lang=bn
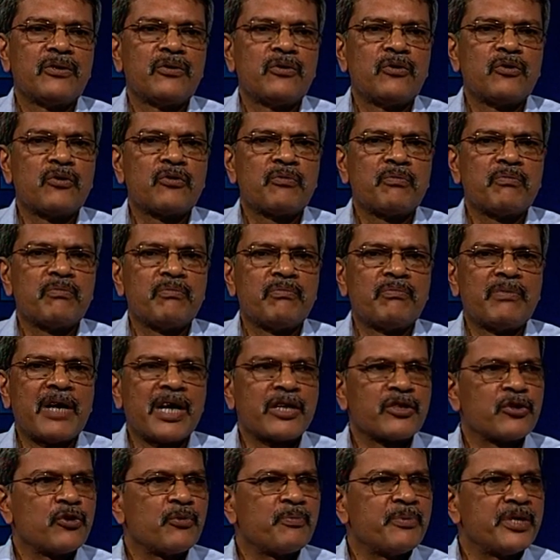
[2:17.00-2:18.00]
ওর
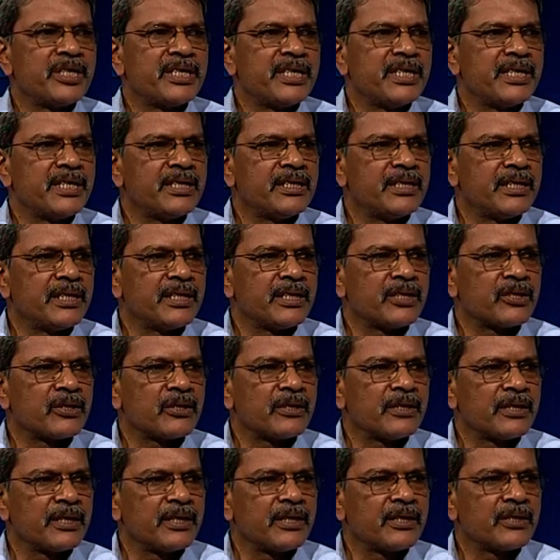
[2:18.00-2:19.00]
মাংসপেশির যে
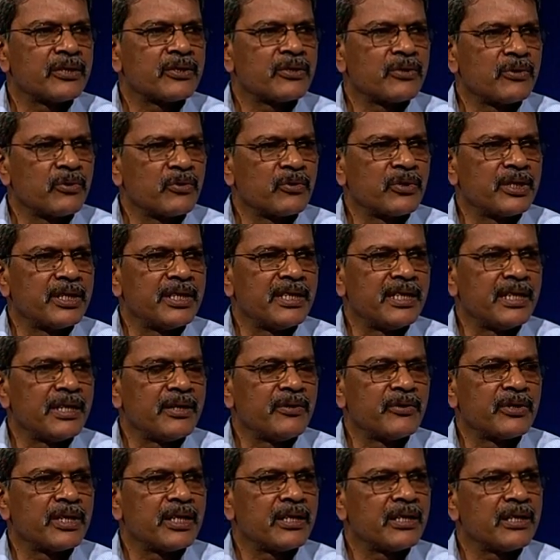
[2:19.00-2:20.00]
শক্তি
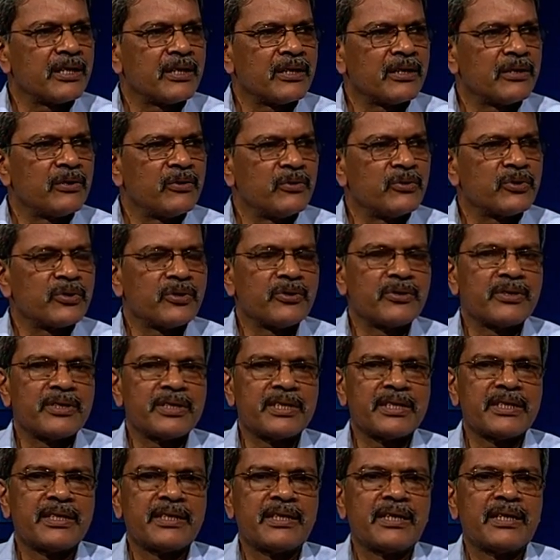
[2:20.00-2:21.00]
ওটা লুজ
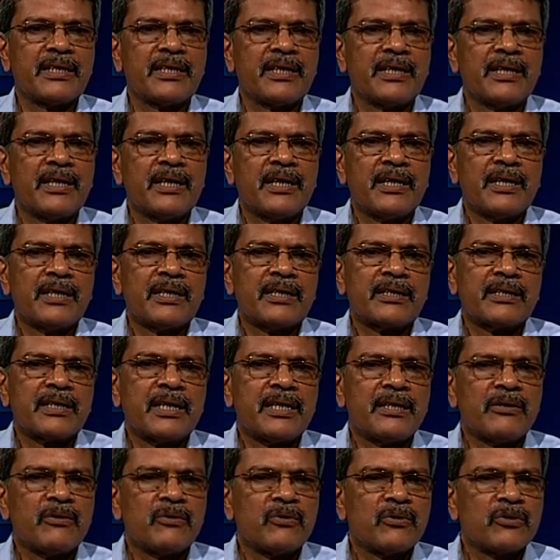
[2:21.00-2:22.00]
করতেছে
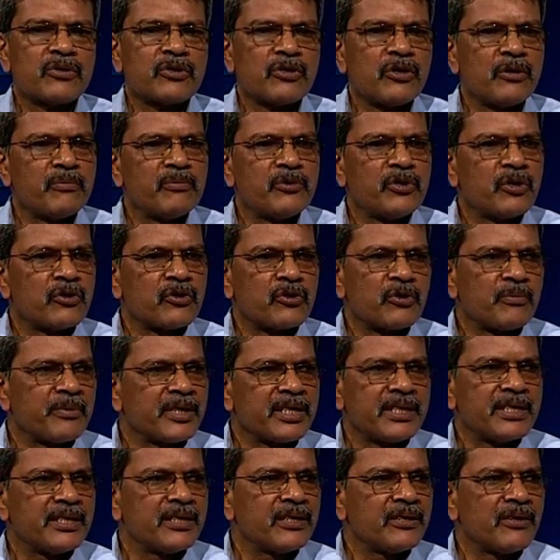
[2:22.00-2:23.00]
তাহলে ওর সব
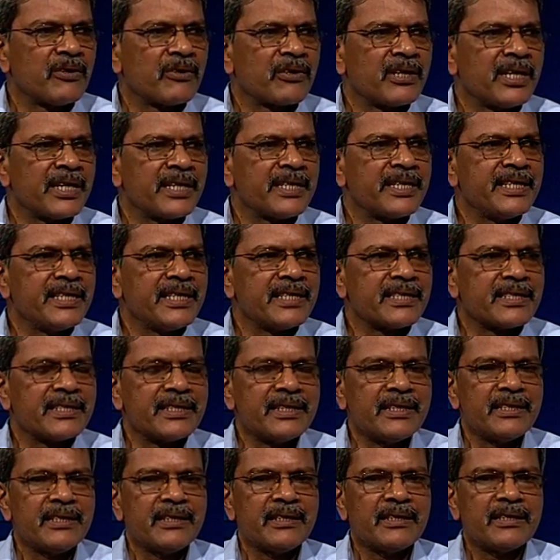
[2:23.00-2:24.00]
যন্ত্রপাতি অর্গান ঠিক আছে
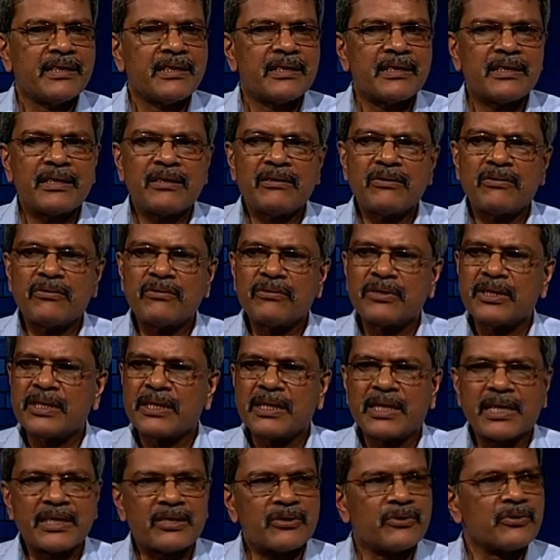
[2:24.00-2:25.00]
কিন্তু সে
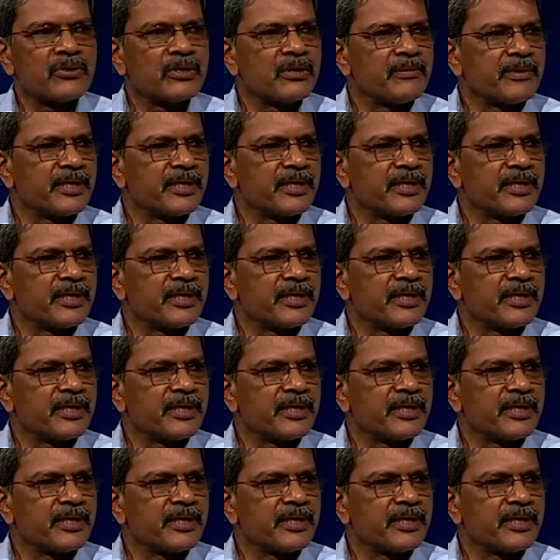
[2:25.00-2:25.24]
কাজ করতে